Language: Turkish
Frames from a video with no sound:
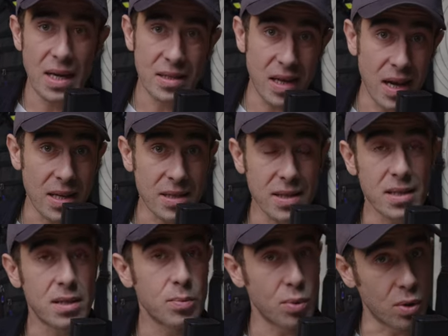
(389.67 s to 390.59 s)

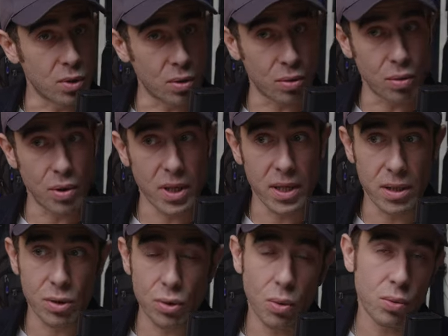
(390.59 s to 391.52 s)
Telsiz
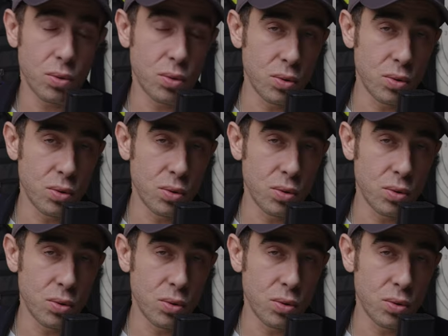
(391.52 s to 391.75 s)
protokolleri, çok